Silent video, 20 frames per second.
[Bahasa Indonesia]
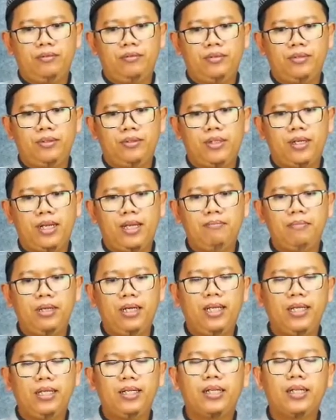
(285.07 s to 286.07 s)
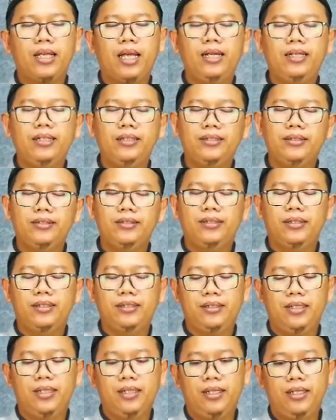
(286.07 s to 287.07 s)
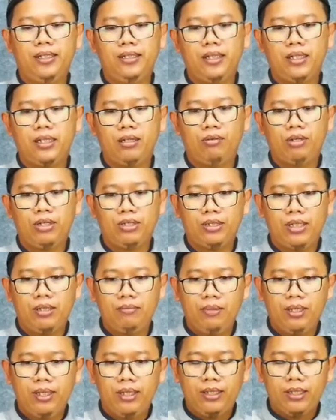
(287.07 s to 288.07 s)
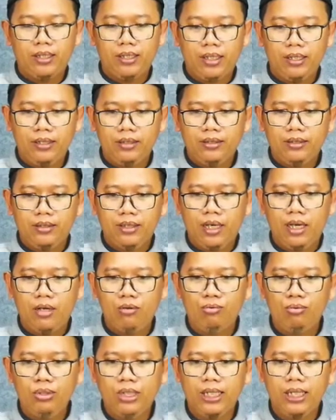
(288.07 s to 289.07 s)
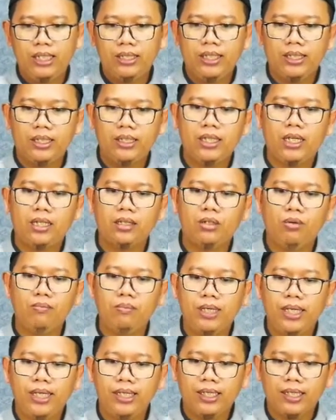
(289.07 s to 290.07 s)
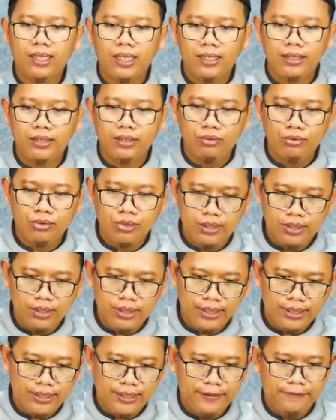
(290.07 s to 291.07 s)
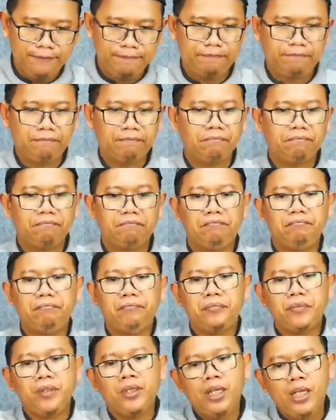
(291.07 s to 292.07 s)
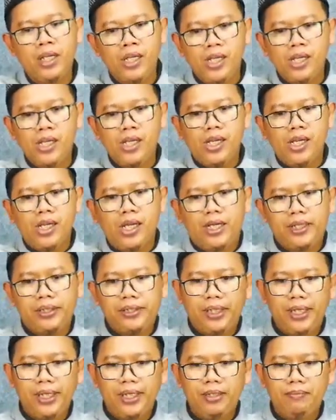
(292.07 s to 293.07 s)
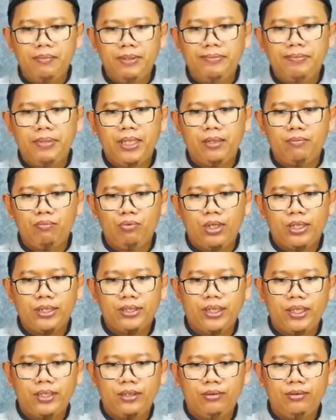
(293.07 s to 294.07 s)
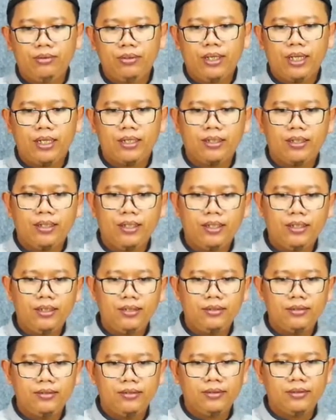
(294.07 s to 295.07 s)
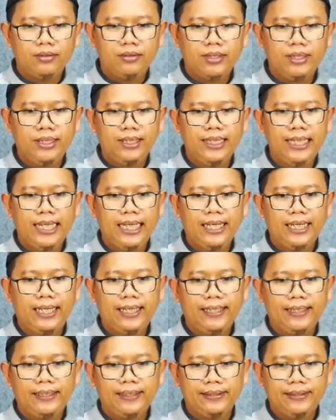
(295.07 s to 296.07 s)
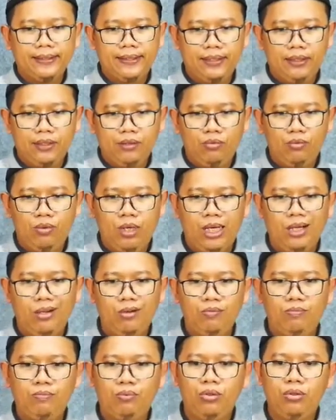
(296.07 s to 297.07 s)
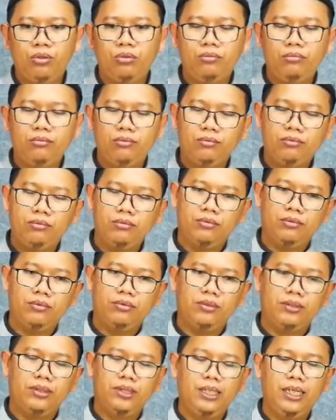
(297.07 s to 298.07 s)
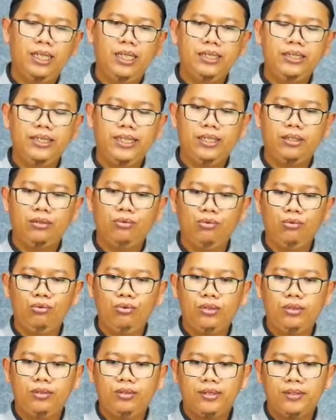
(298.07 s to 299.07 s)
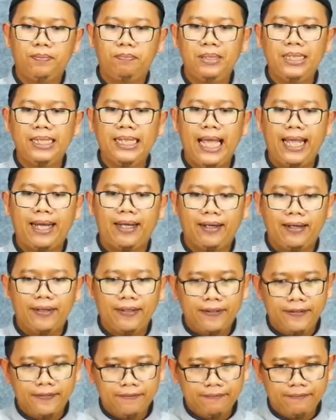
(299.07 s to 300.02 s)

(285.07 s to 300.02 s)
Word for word: setelah melahirkan ya, darah yang keluar setelah melahirkan awiladatin atau melahirkan itu sendiri ada yang membal puasa itu karena gila ya walaupun gilanya itu sebentar